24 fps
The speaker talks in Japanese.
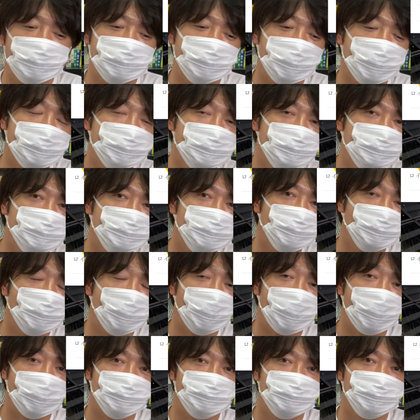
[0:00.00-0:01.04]
電通と
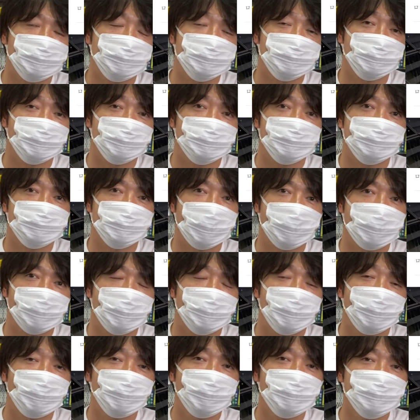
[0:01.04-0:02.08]
か博報堂っていうね、
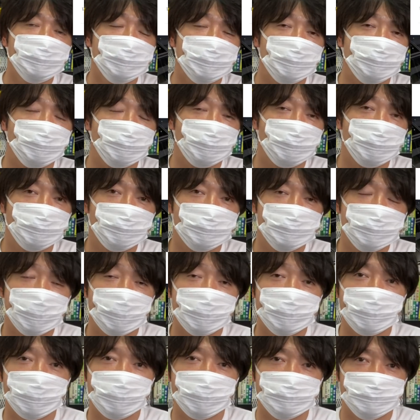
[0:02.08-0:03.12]
大手の広告
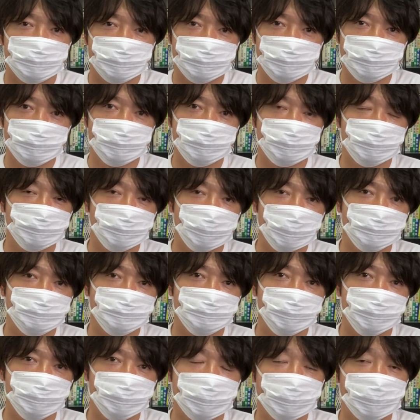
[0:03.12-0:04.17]
代理店がずっと
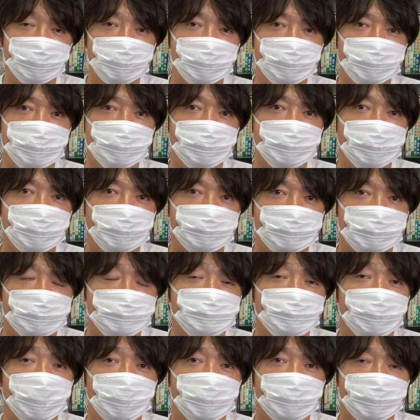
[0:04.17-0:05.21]
グリップ握っていたんで
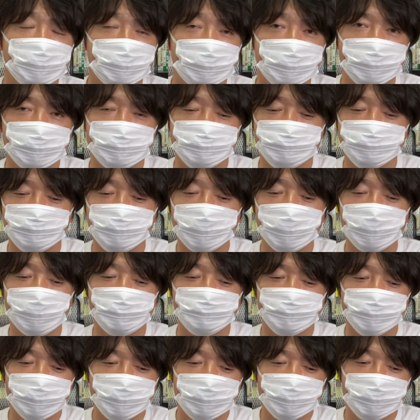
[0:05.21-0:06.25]
すよね。えー、それ
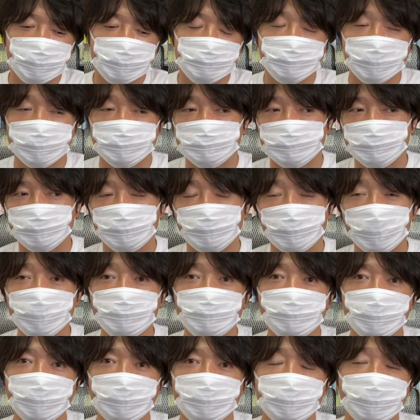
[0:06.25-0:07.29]
が、今、他
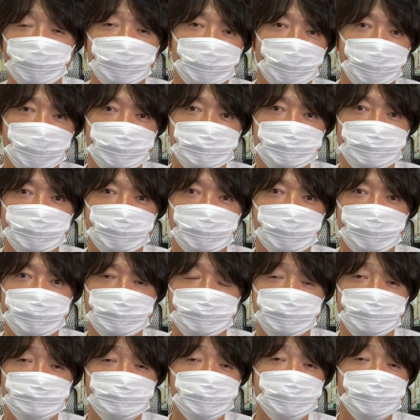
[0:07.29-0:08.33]
のね、会社
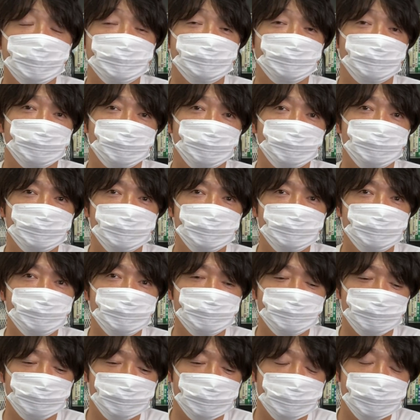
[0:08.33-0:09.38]
が自分たちの独自
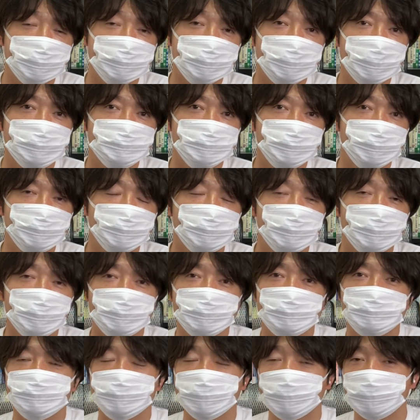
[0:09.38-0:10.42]
のその CM の、
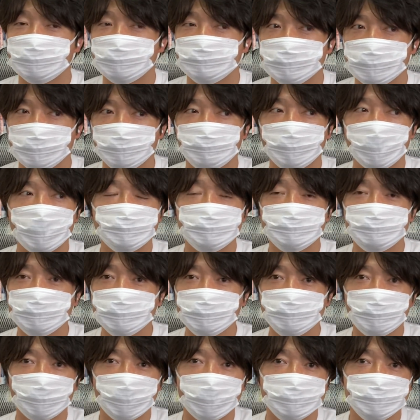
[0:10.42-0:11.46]
なんて言いますね、枠売
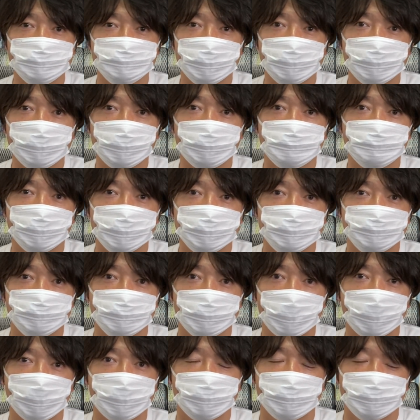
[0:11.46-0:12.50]
りを始めてます
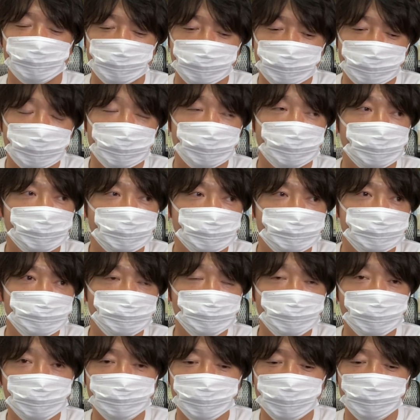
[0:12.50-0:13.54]
よね。えー、
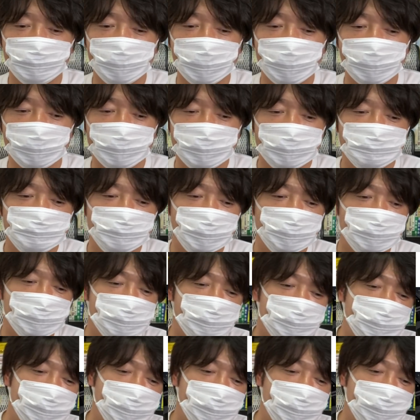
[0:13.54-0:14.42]
そういった意味では、もう